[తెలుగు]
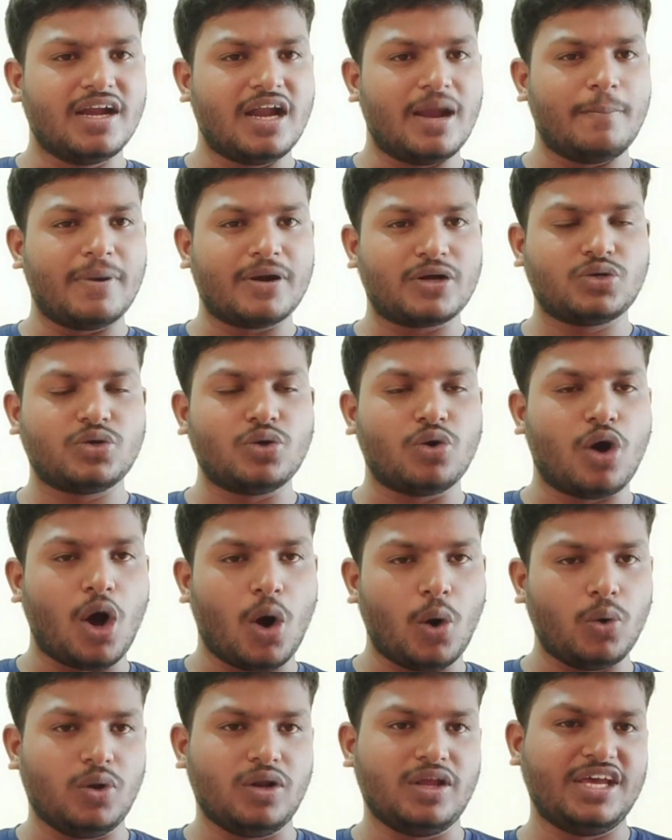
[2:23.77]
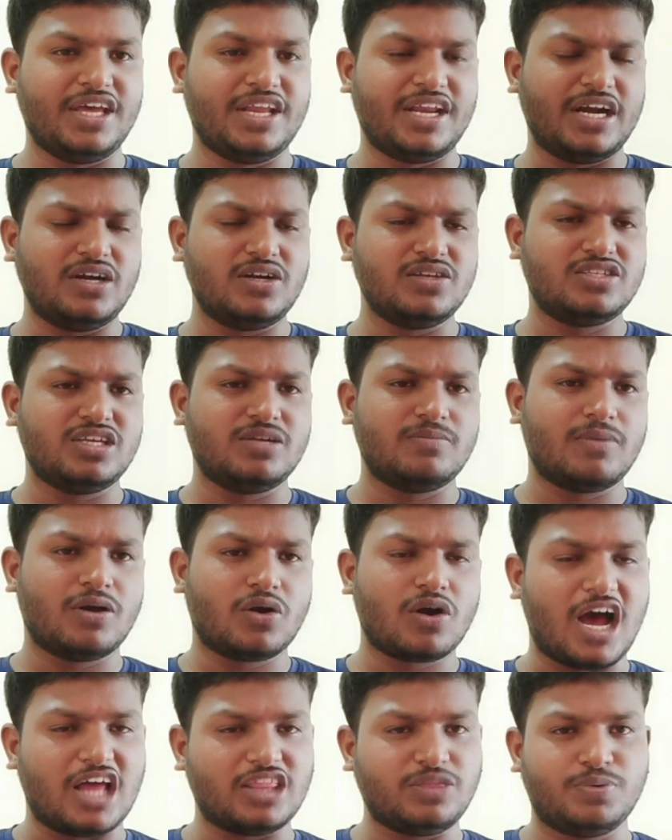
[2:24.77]
నెంబర్ టూ హౌల్ ఈ రెండు సినిమాలు
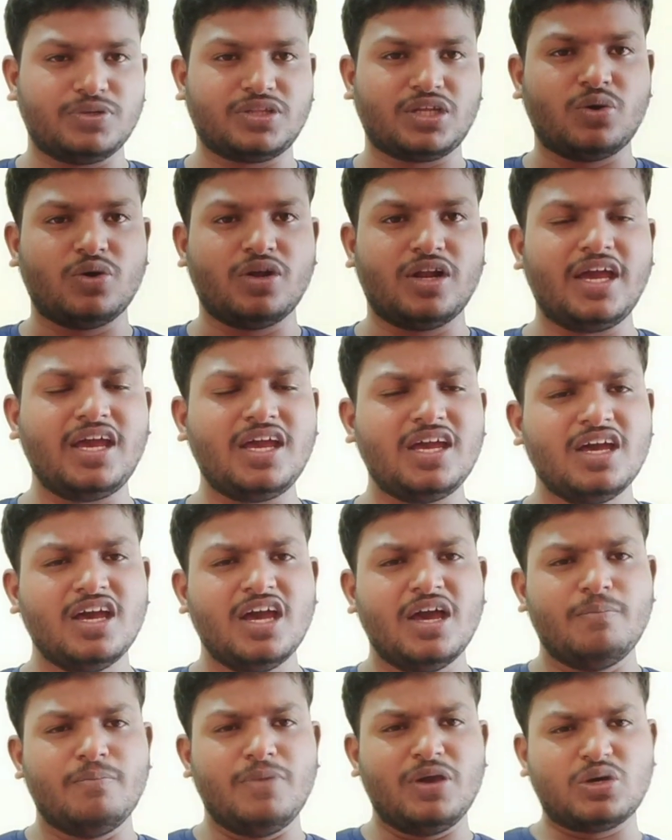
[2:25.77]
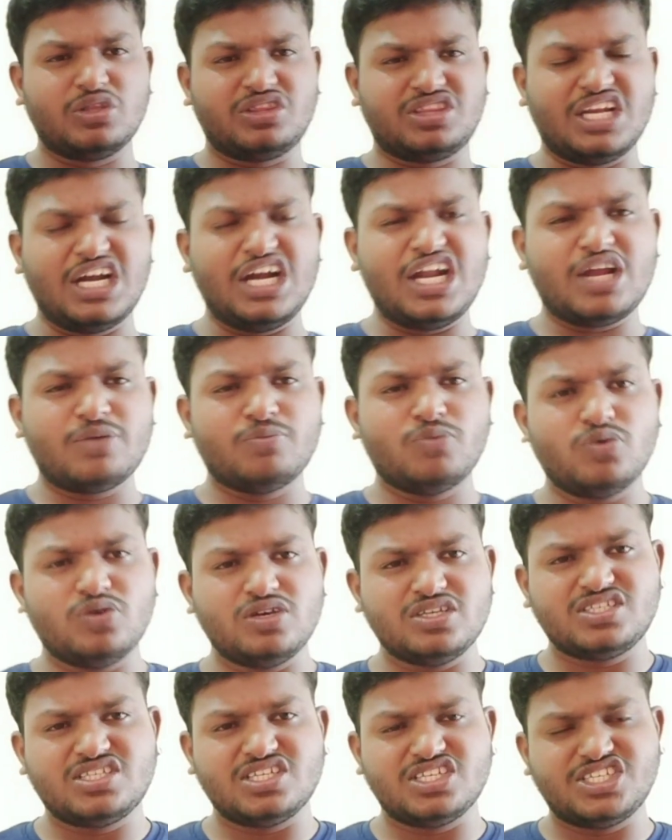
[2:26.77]
కూడా అద్భుతంగా ఉన్నాయి మీకు థ్రిల్లర్
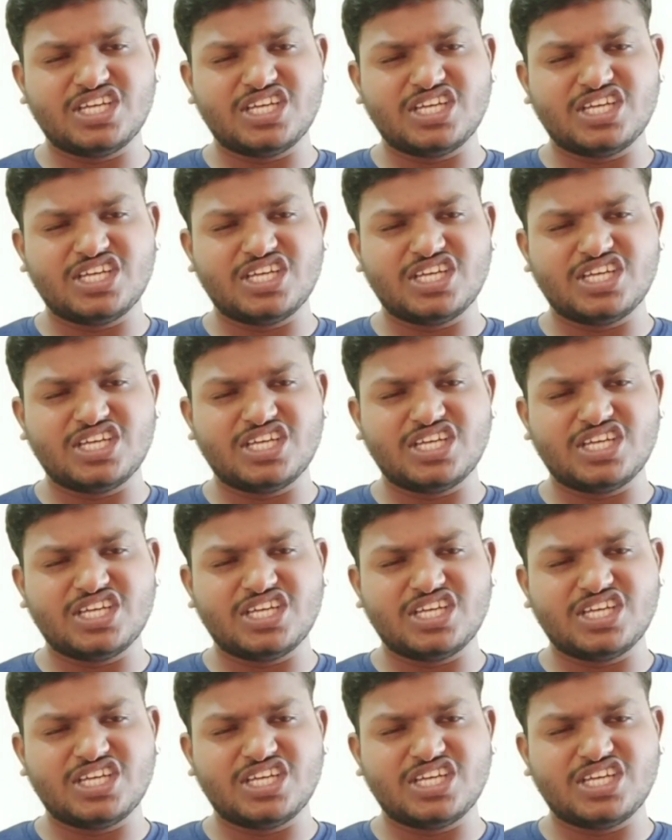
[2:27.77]
మూవీస్